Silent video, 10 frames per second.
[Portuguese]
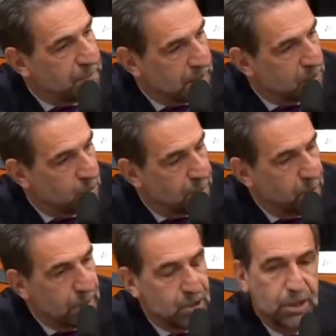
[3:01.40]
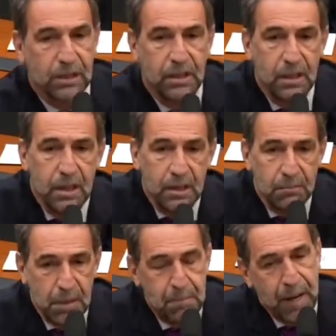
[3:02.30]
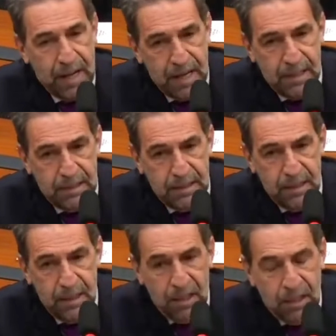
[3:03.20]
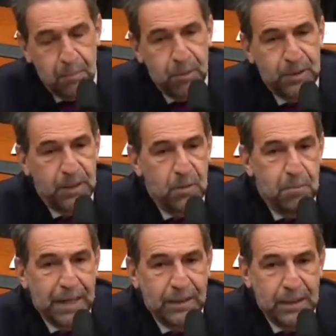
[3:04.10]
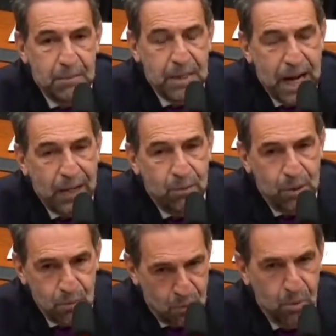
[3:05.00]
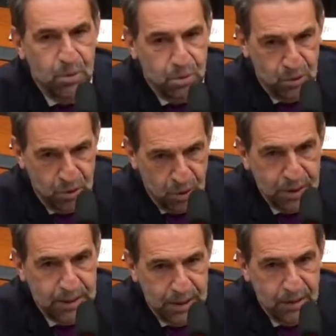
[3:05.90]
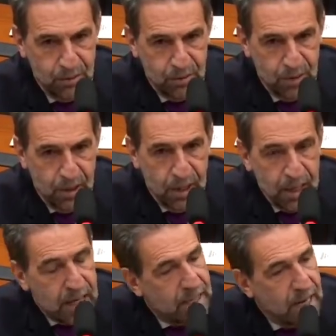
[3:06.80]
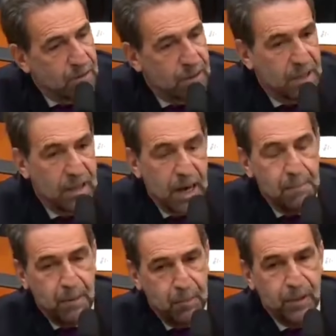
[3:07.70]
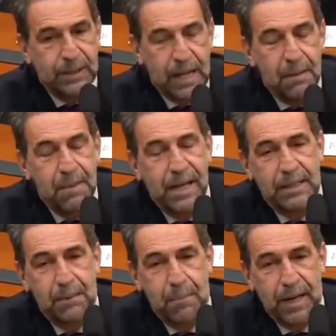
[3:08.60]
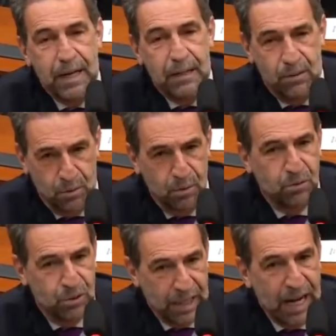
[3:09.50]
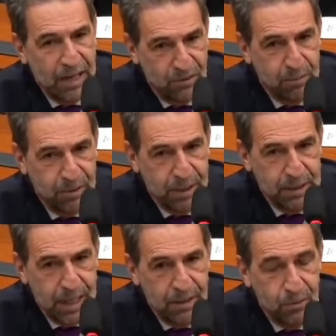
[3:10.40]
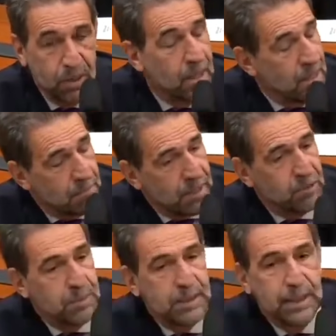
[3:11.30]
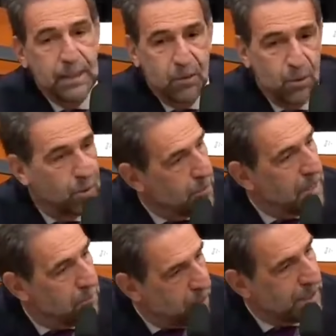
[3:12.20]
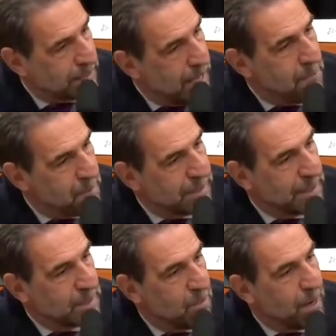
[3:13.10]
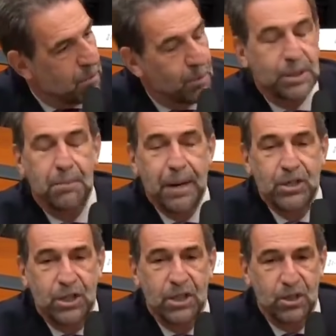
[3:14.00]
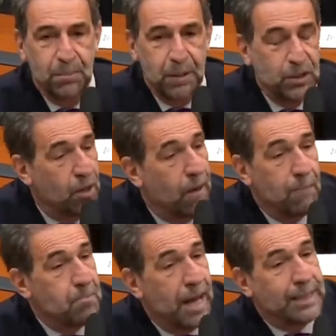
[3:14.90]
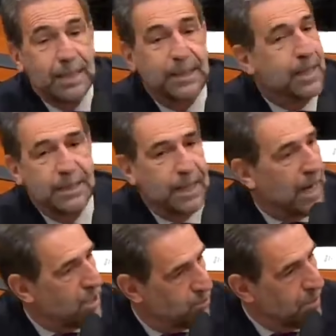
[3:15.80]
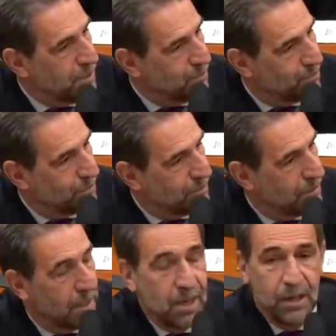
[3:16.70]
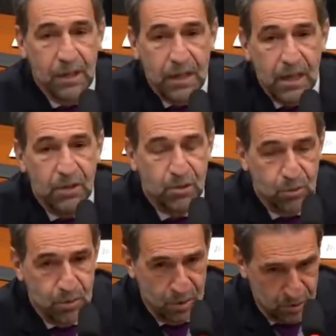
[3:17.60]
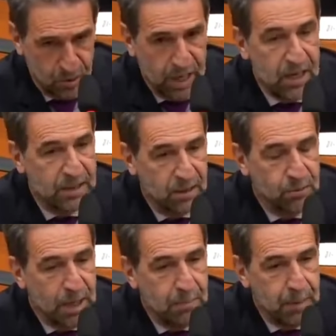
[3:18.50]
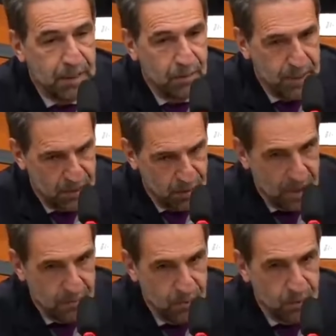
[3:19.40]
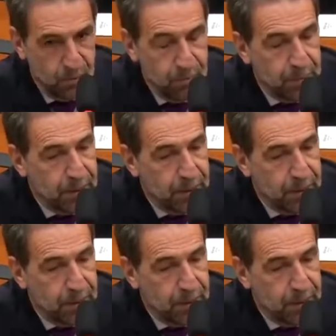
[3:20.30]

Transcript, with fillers: fazer a sua política. Me parece que, por ser um prazo determinado tão curto, de dois anos, é claro que a proposta é aberta para todos os salários aposentados, mas o Ministério da Economia pode até apresentar uma contrapartida, tipo assim, ó, até três salários mínimos. Isso, eu só quero ressaltar para não me alongar muito,